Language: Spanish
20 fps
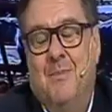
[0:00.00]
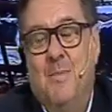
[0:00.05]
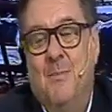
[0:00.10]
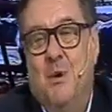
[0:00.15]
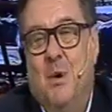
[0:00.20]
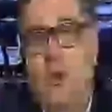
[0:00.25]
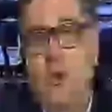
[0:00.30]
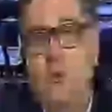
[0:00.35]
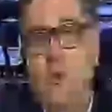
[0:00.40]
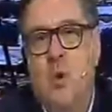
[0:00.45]

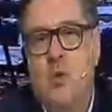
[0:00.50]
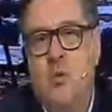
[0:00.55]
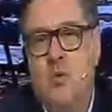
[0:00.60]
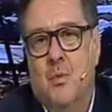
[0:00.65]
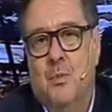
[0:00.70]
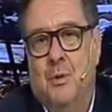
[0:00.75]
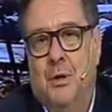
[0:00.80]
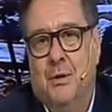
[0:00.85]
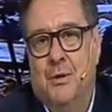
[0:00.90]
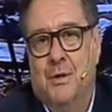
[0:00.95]
primero algunos
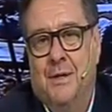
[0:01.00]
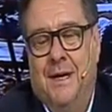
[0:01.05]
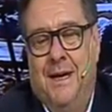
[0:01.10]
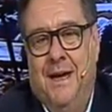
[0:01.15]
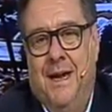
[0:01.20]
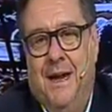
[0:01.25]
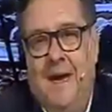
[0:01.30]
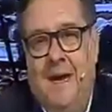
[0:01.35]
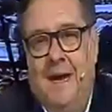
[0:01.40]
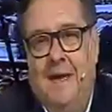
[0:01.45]
números.
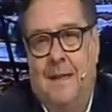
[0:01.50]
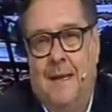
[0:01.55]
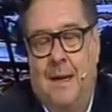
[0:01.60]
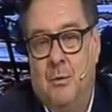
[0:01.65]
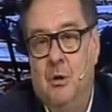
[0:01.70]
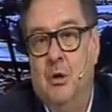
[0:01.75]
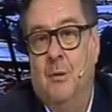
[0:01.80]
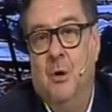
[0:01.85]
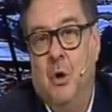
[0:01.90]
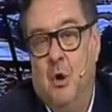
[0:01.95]
Eh,
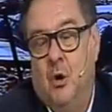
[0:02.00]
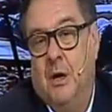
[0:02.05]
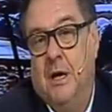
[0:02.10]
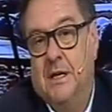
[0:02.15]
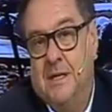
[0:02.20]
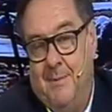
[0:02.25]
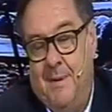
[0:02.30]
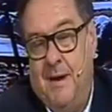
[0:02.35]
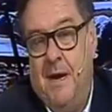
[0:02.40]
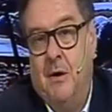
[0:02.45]
terminó mejor la
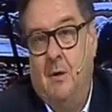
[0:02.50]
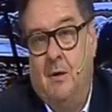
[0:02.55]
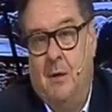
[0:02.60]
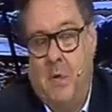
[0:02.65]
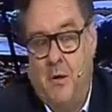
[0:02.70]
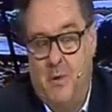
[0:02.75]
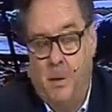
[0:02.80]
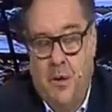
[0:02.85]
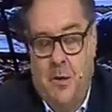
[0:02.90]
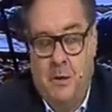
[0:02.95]
semana con
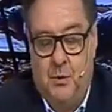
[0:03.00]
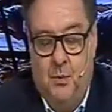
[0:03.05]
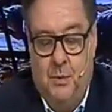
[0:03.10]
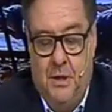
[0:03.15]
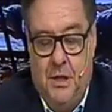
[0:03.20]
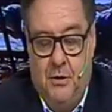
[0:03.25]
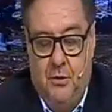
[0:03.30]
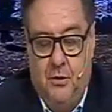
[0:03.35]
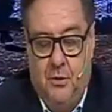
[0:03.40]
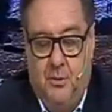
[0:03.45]
las hojas
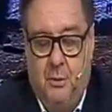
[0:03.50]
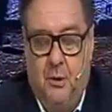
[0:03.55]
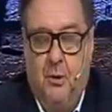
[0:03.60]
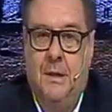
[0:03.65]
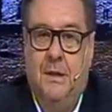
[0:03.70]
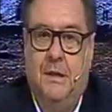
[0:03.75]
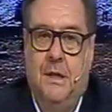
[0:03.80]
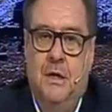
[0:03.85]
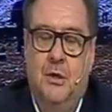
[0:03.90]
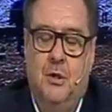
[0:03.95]
subiendo, pero
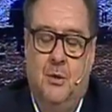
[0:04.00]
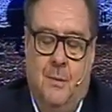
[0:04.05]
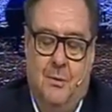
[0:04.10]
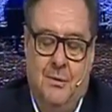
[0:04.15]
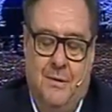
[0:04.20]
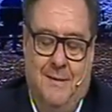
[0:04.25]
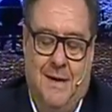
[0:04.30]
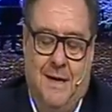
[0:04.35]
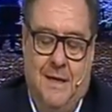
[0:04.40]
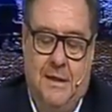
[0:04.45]
antes de eso
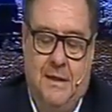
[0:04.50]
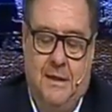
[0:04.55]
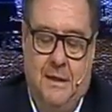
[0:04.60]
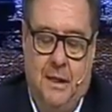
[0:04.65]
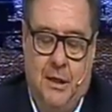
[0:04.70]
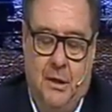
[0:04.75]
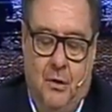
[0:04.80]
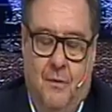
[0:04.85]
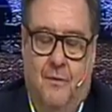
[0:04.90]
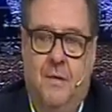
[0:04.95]
vamos a hablar del
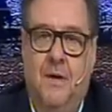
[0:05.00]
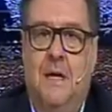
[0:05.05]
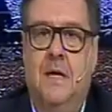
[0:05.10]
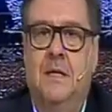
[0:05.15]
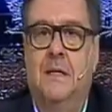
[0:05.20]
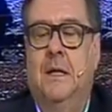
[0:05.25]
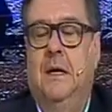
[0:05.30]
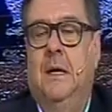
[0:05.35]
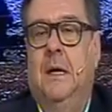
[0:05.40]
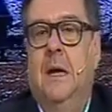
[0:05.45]
trigo.
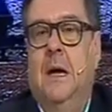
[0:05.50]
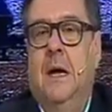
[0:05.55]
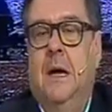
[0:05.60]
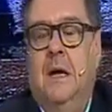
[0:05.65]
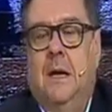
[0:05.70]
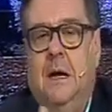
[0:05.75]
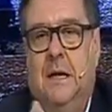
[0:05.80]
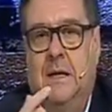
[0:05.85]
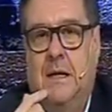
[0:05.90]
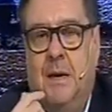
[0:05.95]
Fíjense
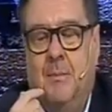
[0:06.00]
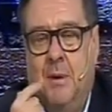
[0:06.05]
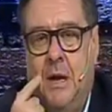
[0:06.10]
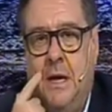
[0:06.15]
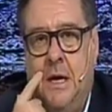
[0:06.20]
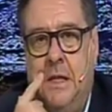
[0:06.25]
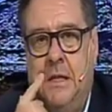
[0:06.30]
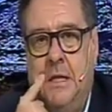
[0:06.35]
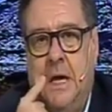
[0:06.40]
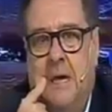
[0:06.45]
esta
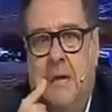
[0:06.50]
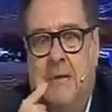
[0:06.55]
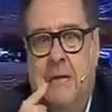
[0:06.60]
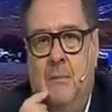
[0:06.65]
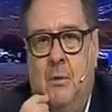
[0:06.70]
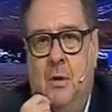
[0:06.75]
plaquita que voy a